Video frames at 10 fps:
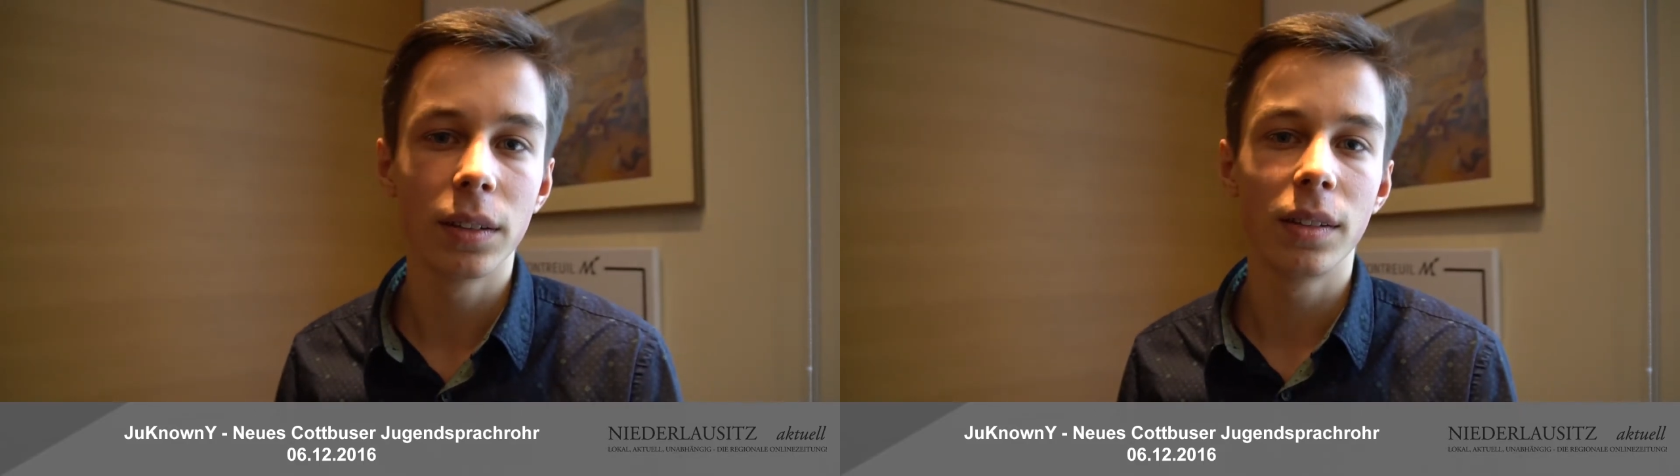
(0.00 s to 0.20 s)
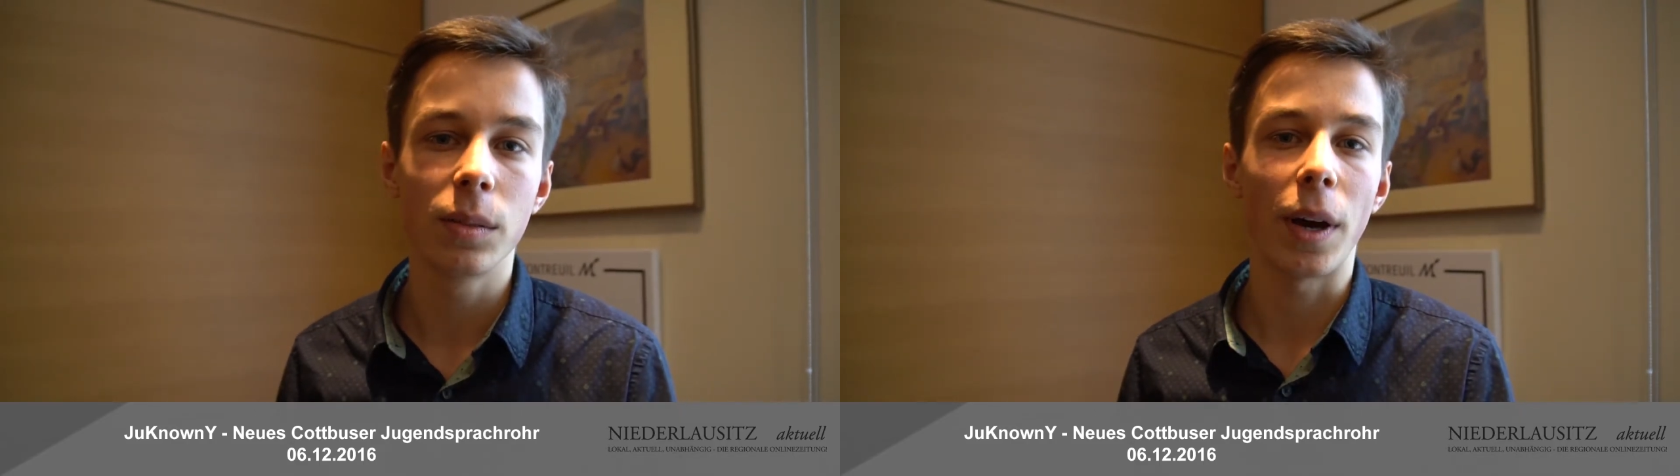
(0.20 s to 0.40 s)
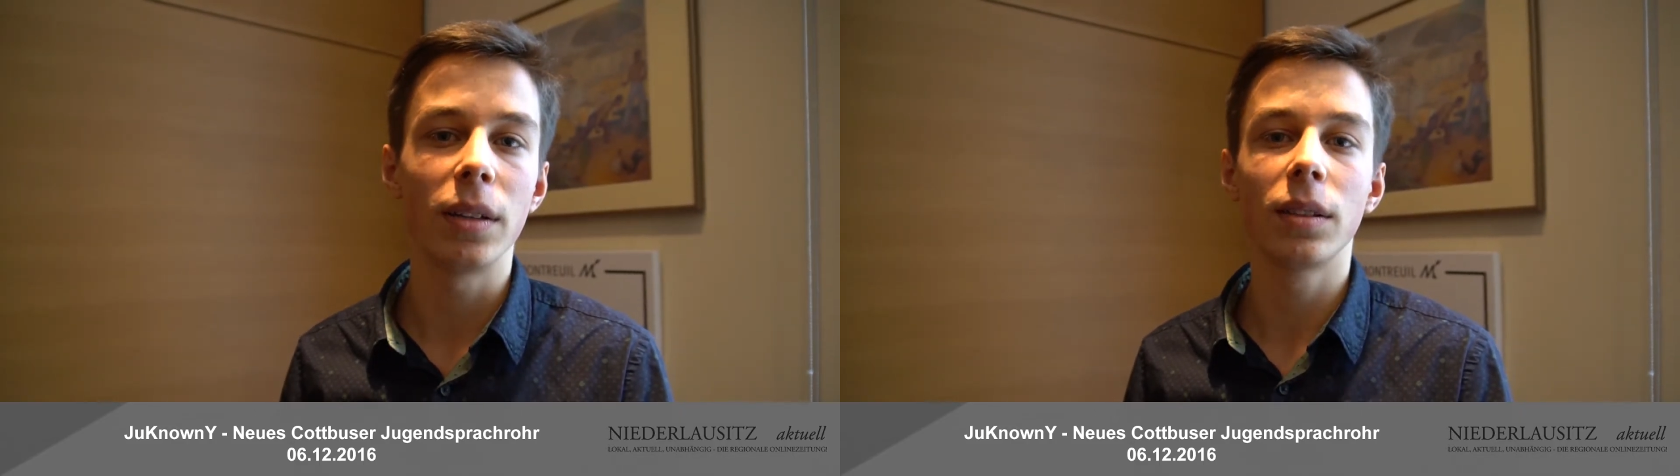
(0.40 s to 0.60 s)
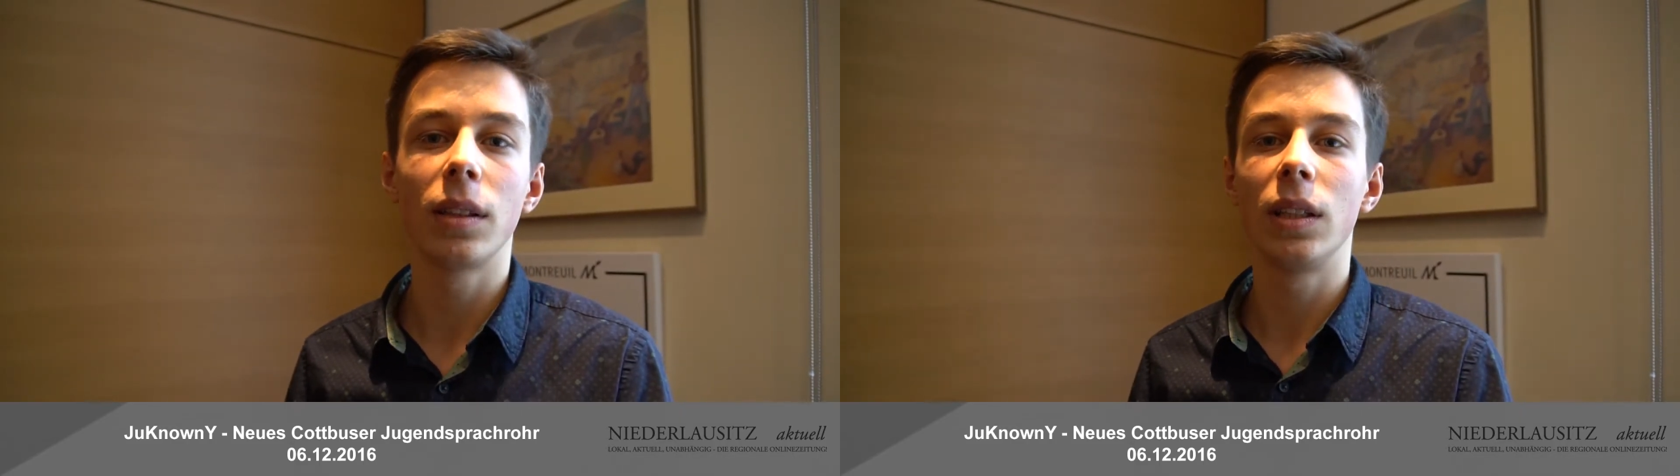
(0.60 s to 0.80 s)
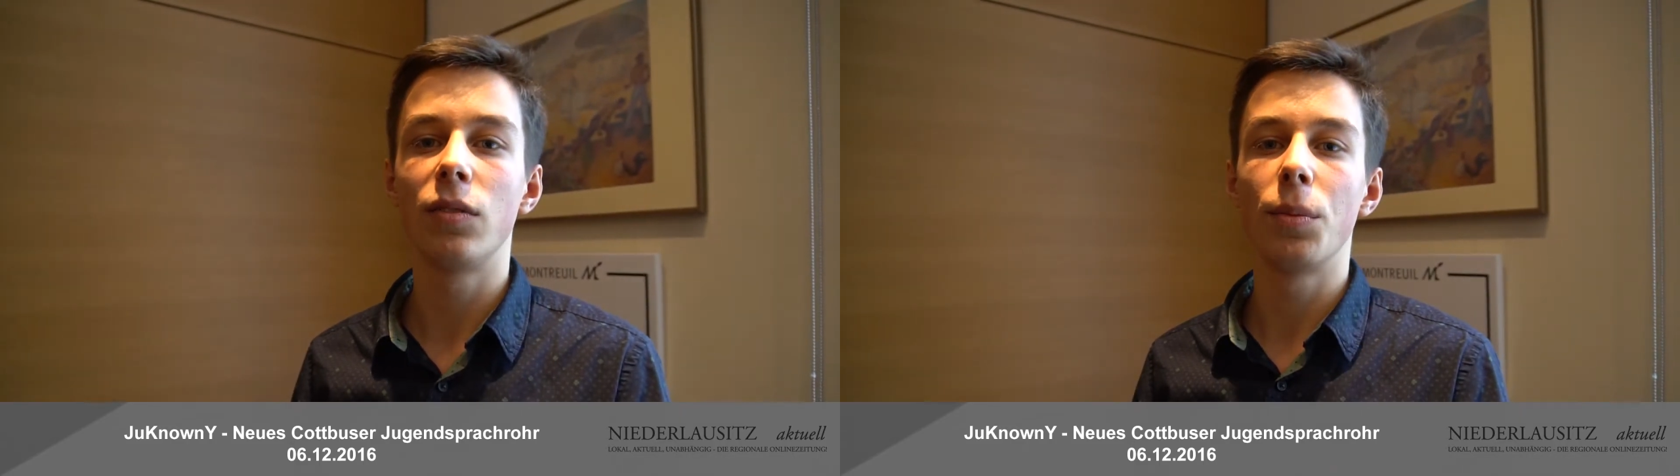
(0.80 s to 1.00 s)
diese
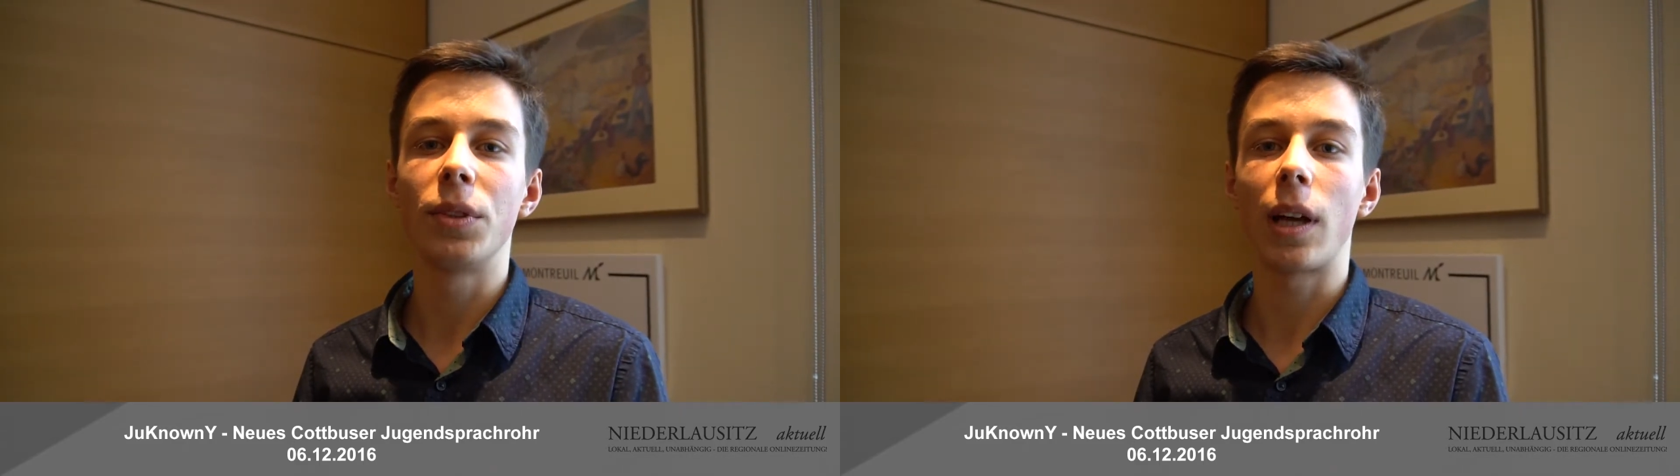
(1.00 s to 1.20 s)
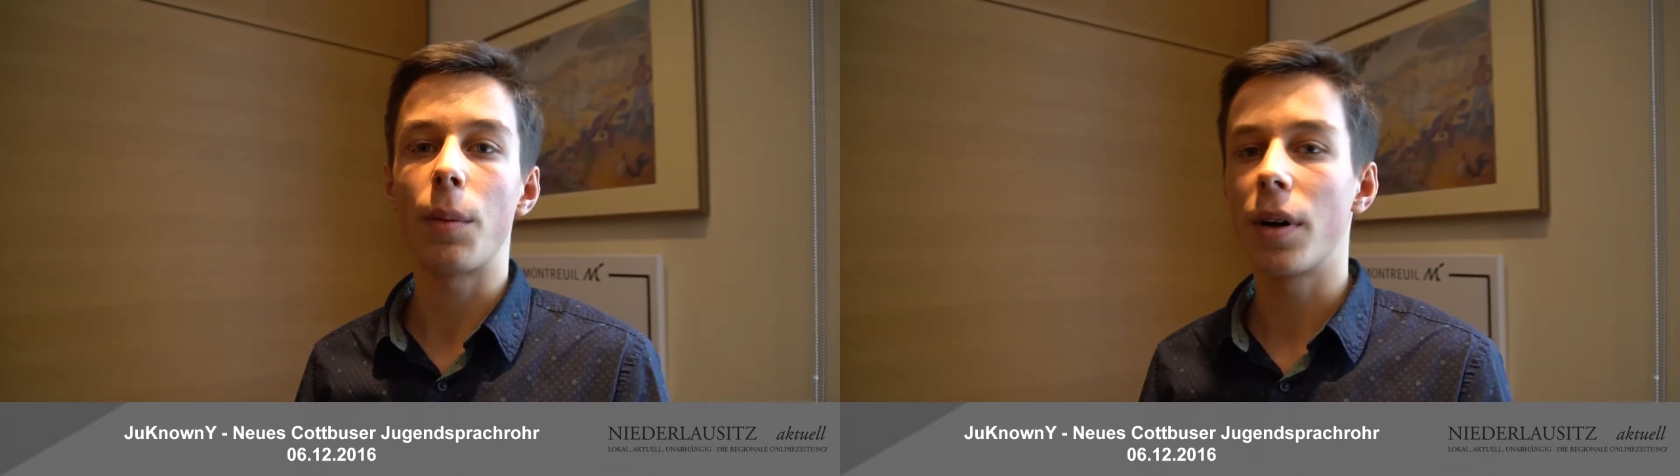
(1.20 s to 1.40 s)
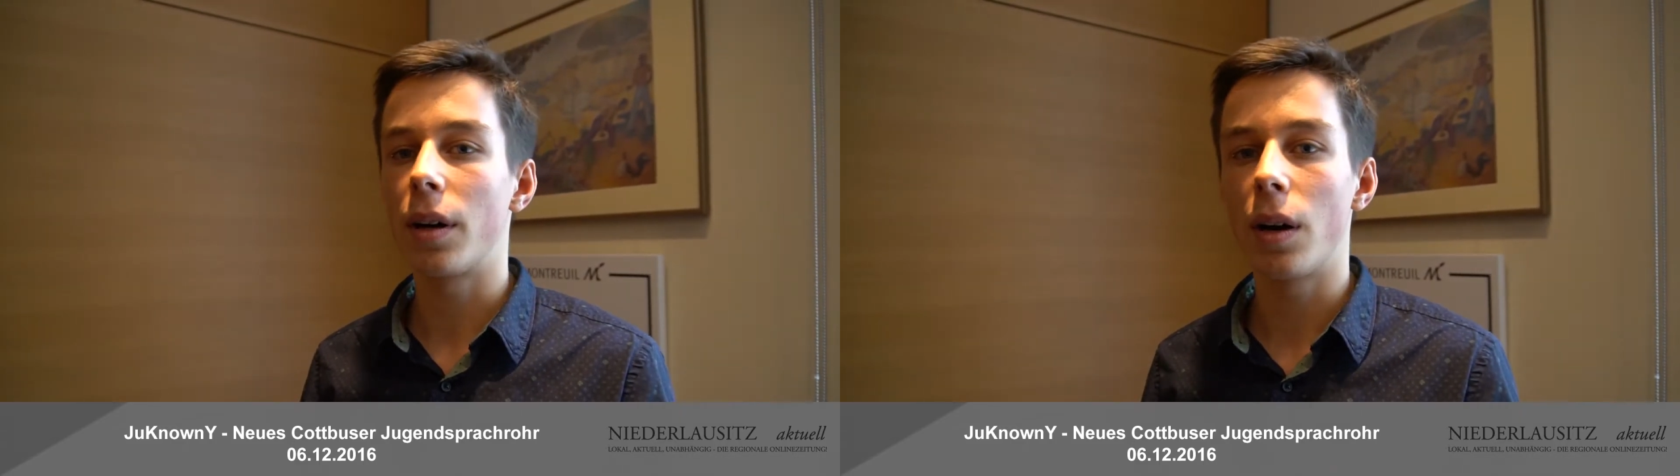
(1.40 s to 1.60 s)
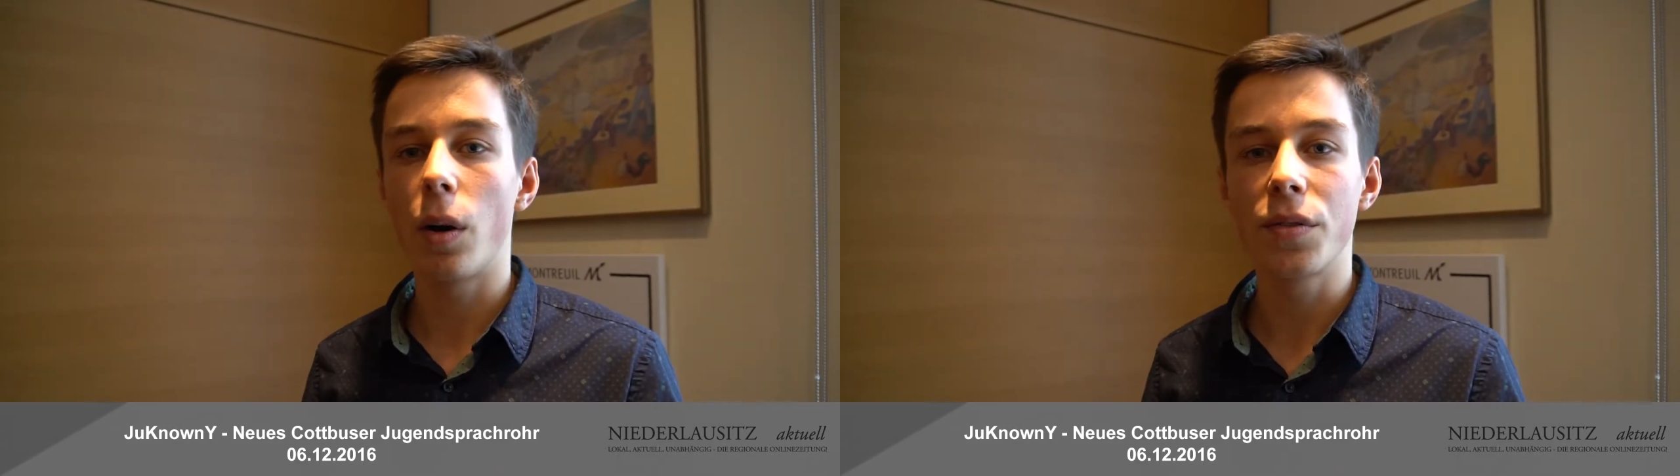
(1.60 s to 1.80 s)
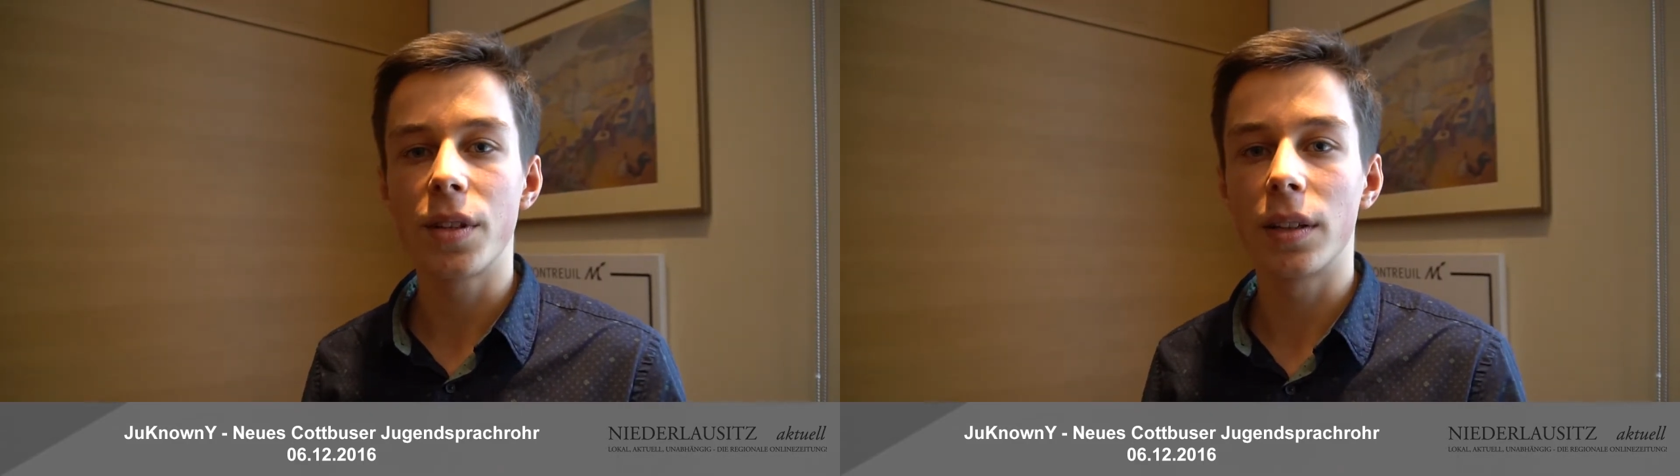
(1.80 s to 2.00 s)
Beiträge, die wir mit der Kamera
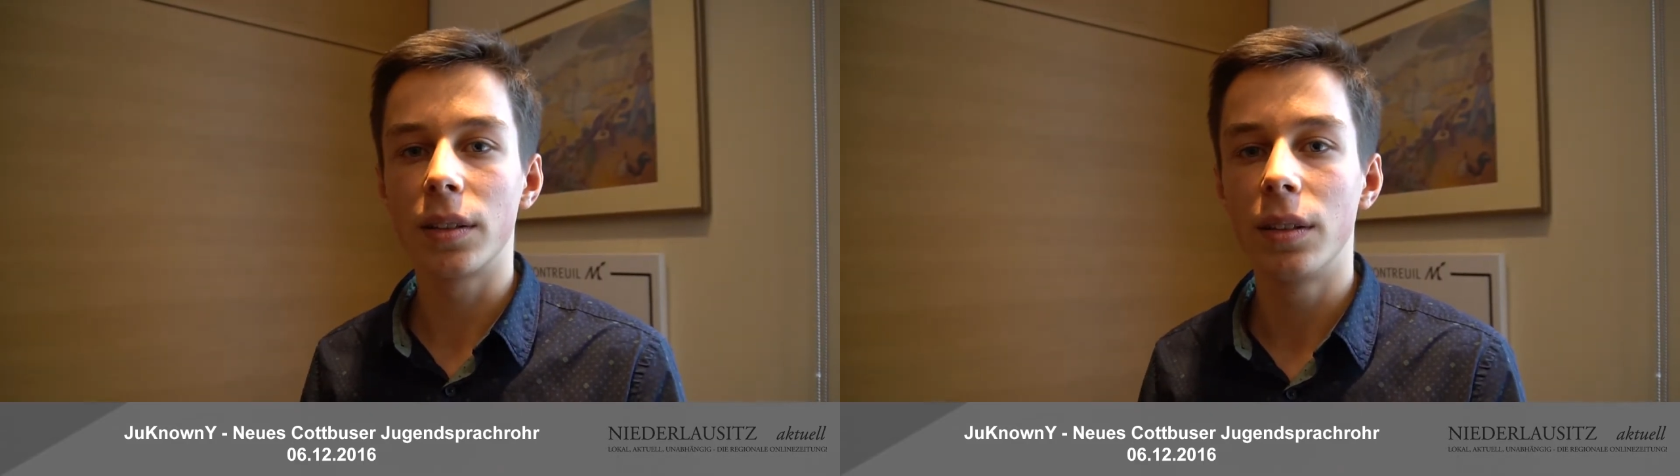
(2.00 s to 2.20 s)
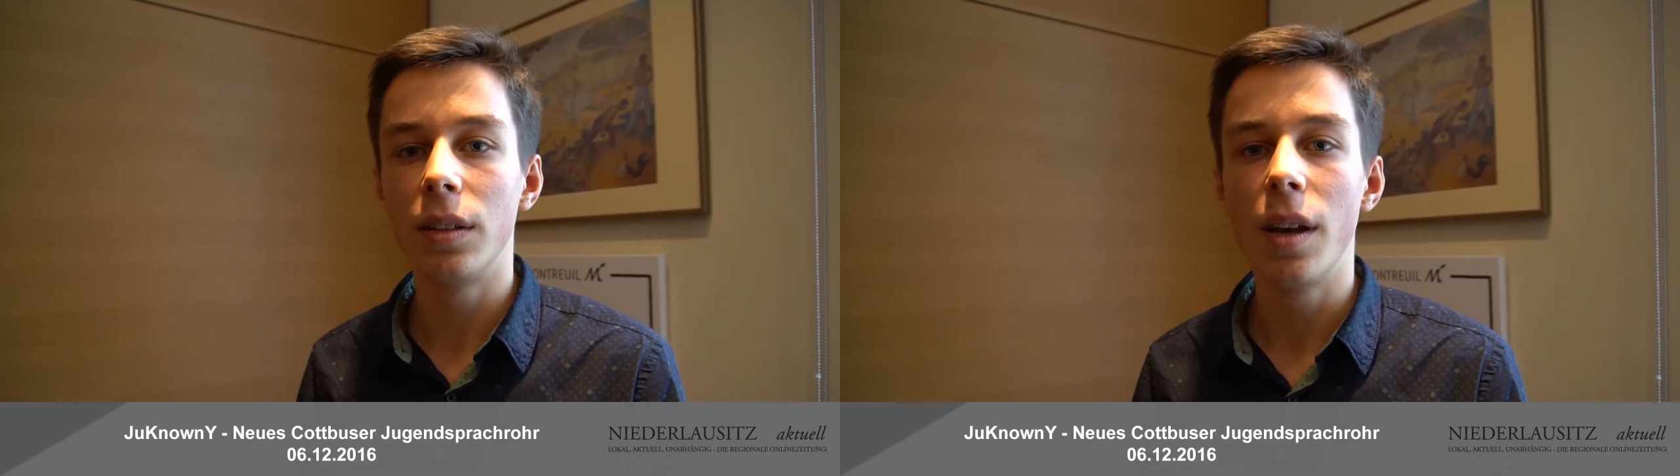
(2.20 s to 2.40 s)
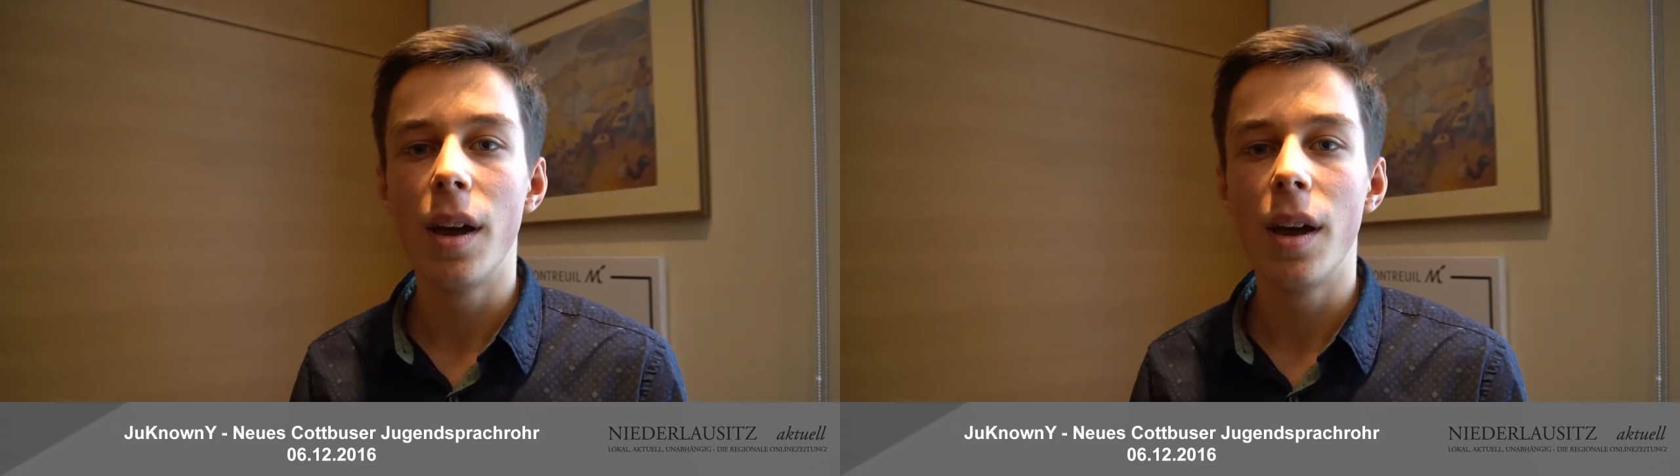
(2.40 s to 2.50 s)
aufzeichnen,